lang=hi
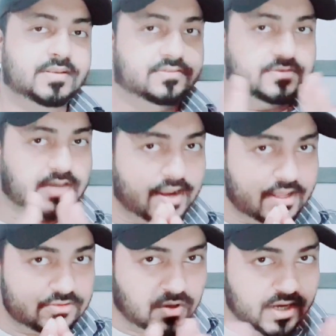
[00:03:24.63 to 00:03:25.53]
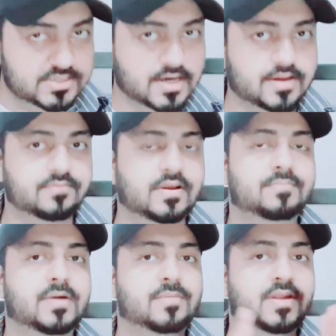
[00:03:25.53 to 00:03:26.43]
ये सारा जो आयशा अक्रम
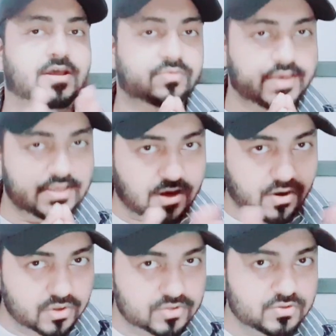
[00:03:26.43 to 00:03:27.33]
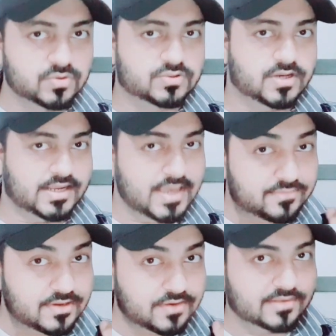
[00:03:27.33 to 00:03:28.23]
वाला मामला हुए या और जो कुछ रहे ये
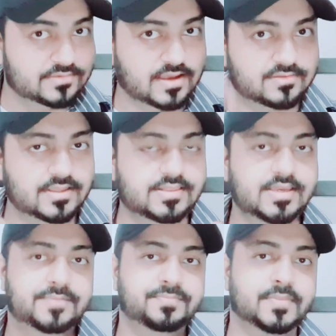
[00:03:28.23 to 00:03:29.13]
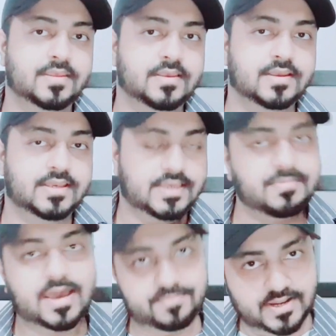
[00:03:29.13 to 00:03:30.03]
सिर्फ एक सियासत थी ये
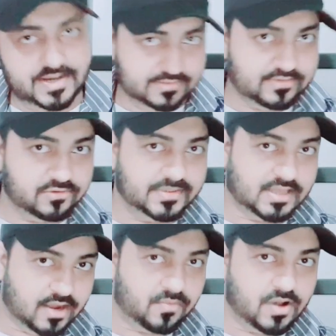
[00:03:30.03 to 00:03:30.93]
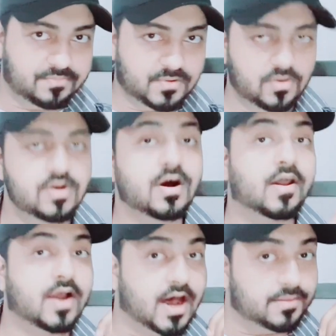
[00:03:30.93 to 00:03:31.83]
मैं अपने एनालिसिस बता रहा हूँ आपको
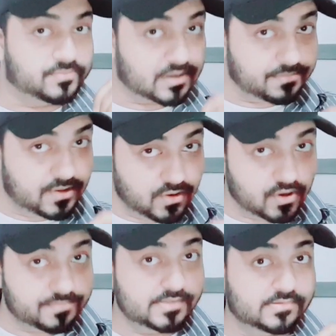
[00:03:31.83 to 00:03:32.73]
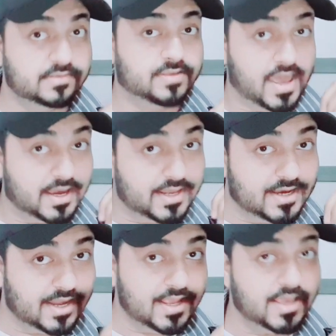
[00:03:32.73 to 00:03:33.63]
और आप सब लोग भी इस चीज़ से एग्री
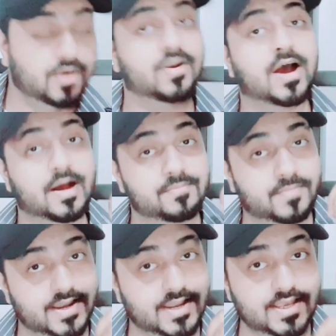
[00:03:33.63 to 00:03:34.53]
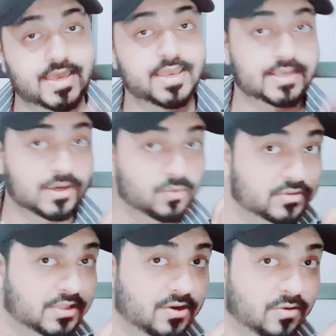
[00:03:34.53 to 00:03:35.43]
करेंगे और आप मानेंगे कि
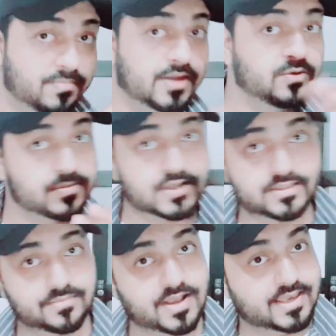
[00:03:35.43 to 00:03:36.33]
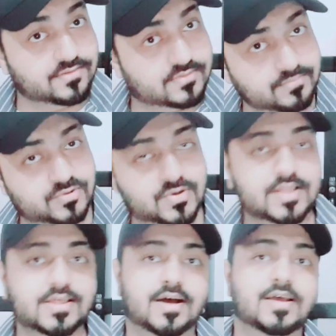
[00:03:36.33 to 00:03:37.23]
उन दिनों में नूर मुकदम का केस थम
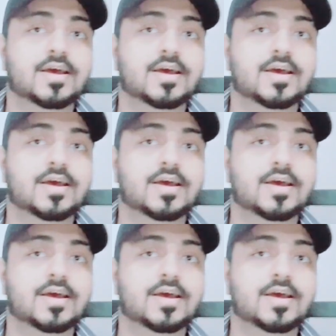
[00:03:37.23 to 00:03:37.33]
चुका था